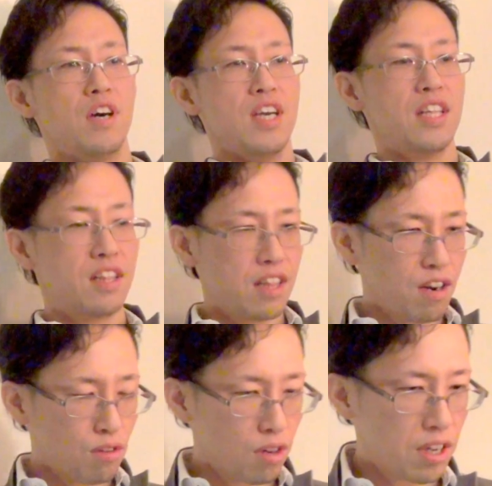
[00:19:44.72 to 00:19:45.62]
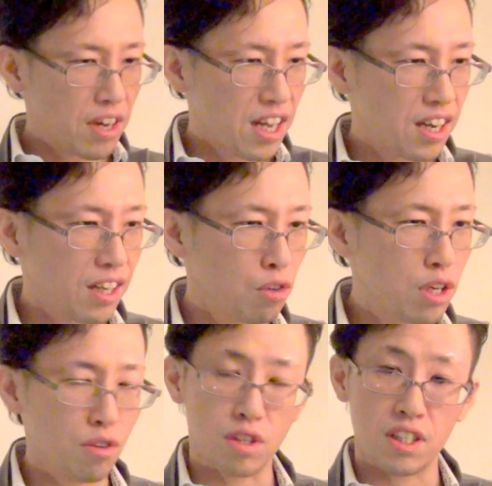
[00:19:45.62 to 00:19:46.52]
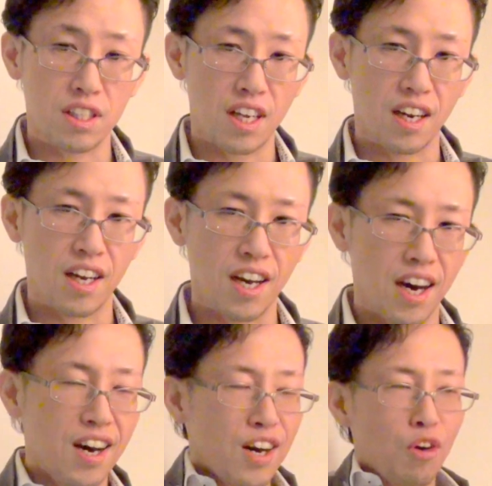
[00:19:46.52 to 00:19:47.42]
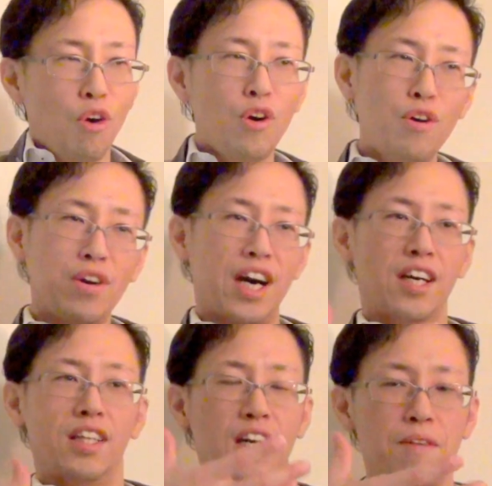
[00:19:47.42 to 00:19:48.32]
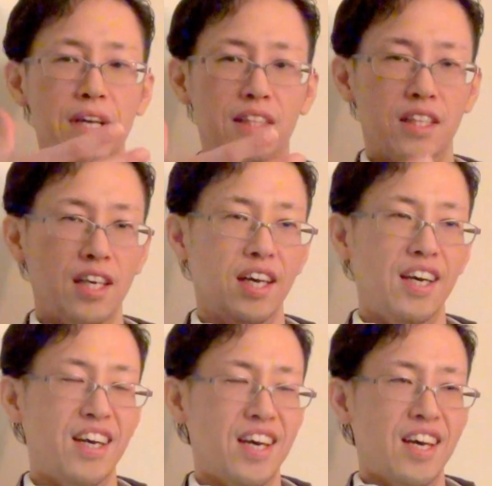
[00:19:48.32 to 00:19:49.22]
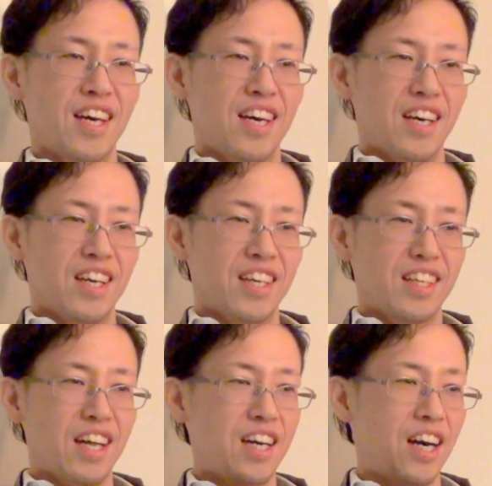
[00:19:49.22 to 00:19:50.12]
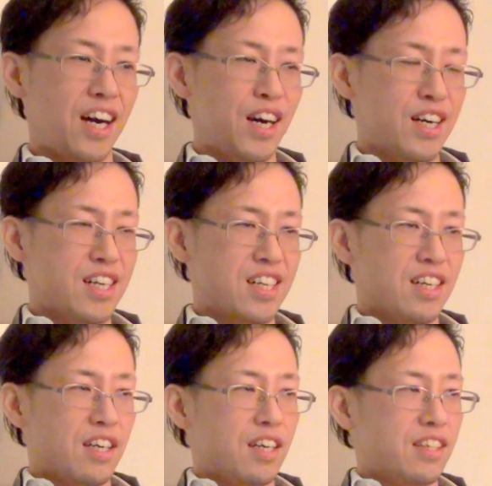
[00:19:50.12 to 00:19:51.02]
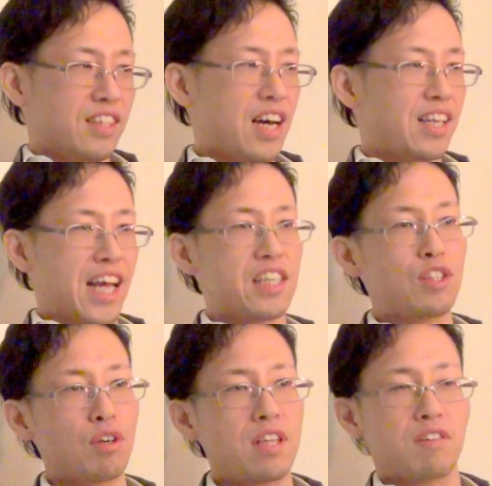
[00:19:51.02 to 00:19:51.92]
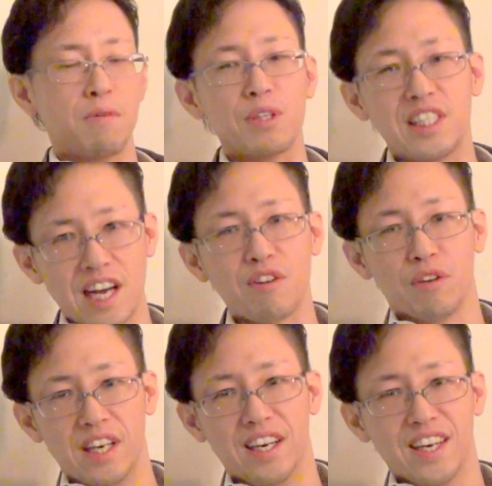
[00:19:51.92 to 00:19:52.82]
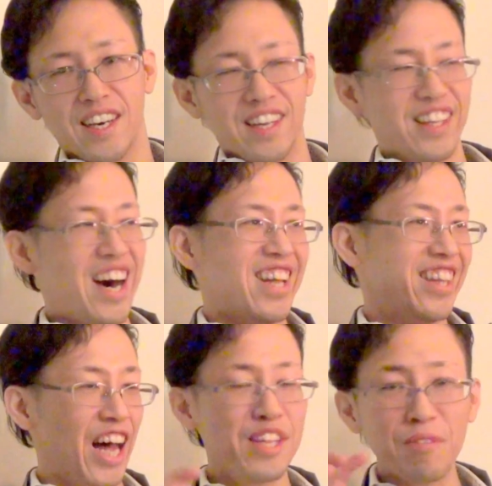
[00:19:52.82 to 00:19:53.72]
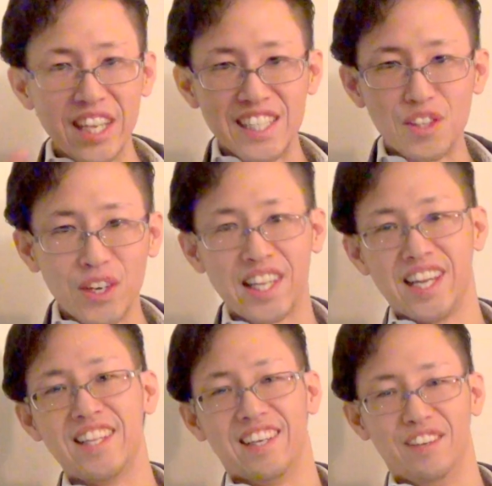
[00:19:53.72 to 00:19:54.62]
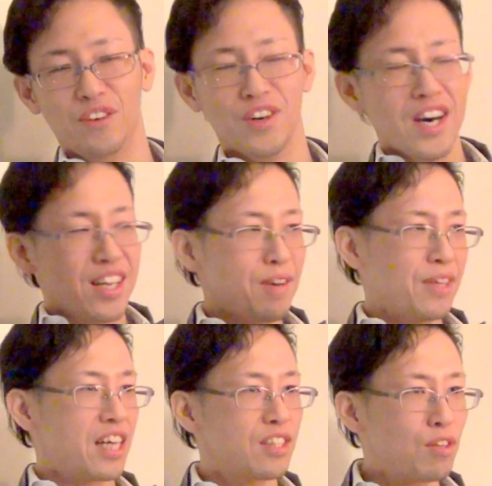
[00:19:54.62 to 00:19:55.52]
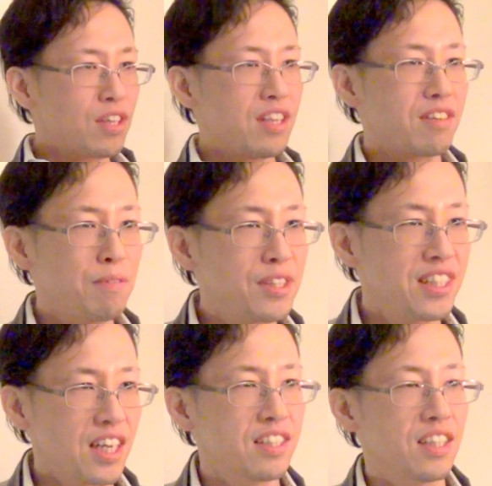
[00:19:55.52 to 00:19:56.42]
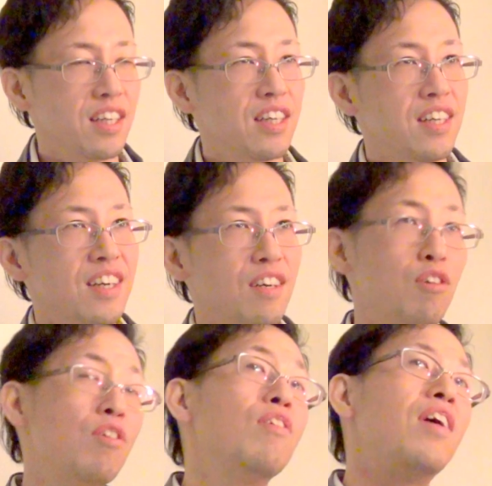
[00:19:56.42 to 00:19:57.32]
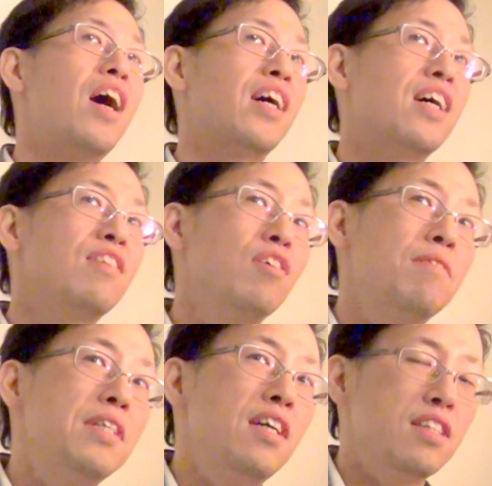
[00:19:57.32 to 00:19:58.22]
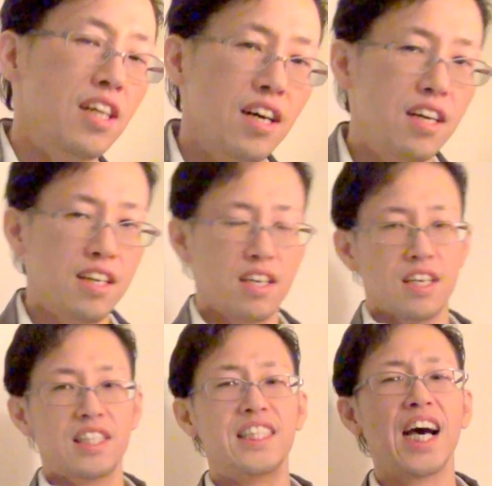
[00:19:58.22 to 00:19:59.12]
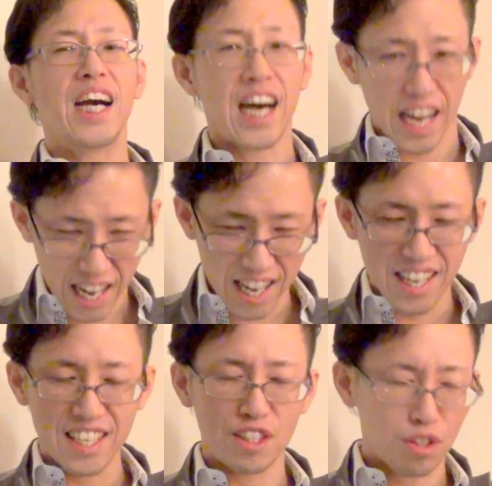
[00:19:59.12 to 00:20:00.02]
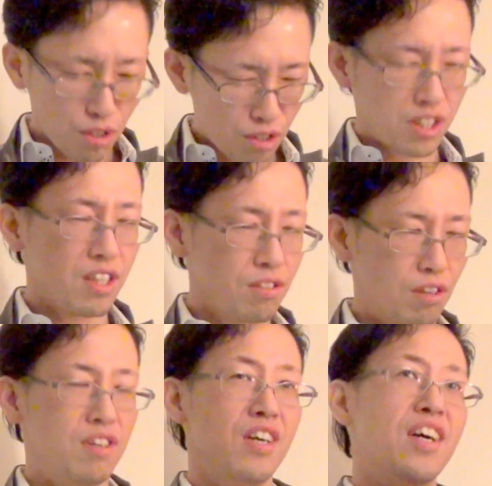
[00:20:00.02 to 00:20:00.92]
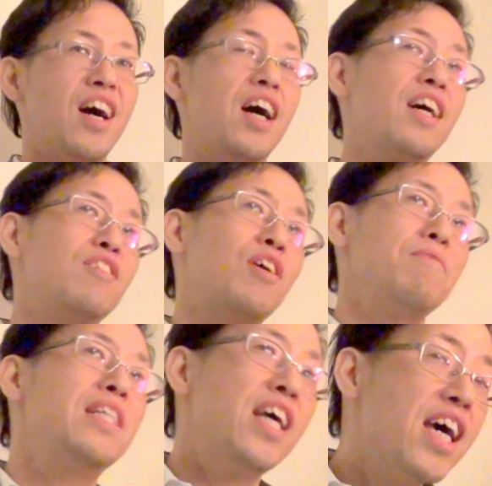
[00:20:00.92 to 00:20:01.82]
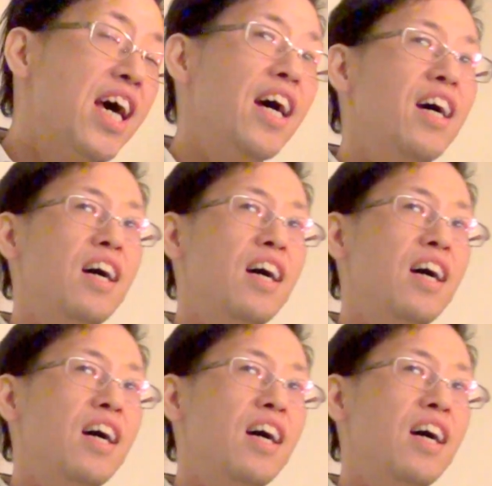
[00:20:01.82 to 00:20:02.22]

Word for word: 行ってる時はなんかドキドキしながら高揚感が高まってなんかなんか成し遂げてる気持ちになるよね。な何も成し遂げてないんだけど、でも成し遂げてる気持ちになるじゃん。こう明かりとか見たりさ、下から一緒のことしてるの、明かりとか見て、